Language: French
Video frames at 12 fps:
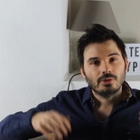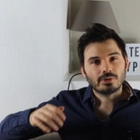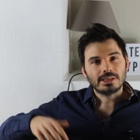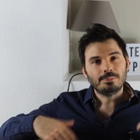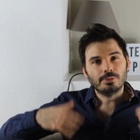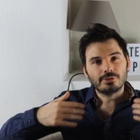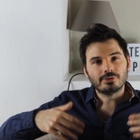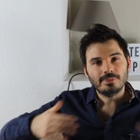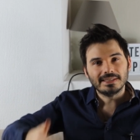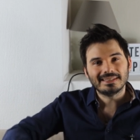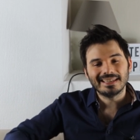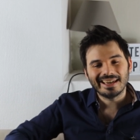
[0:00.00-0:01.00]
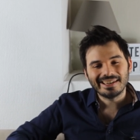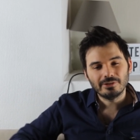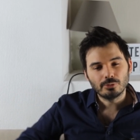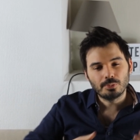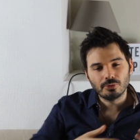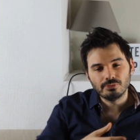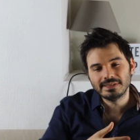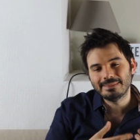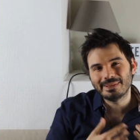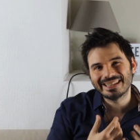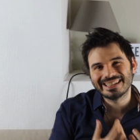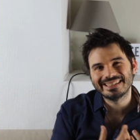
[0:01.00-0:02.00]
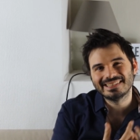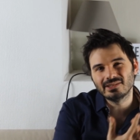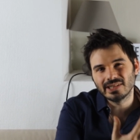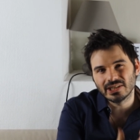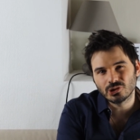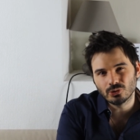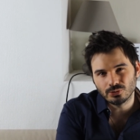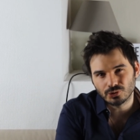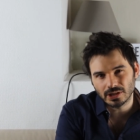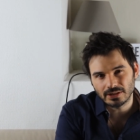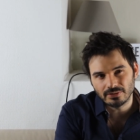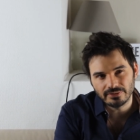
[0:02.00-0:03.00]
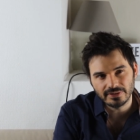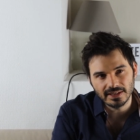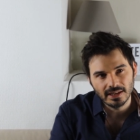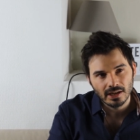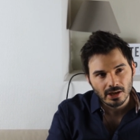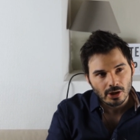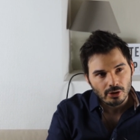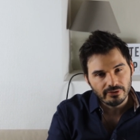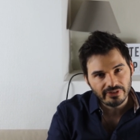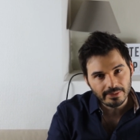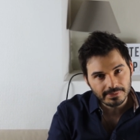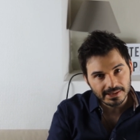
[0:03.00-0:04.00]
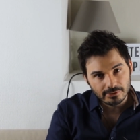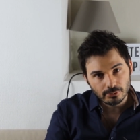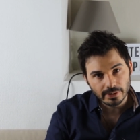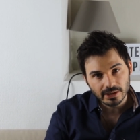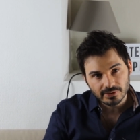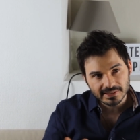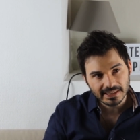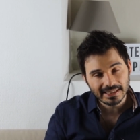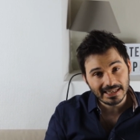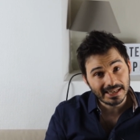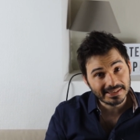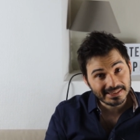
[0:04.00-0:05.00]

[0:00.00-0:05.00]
Donc il peut semer ses graines. Donc pour lui, c'est pas très engageant de coucher avec une fille. Une femme qui tomberait enceinte, elle a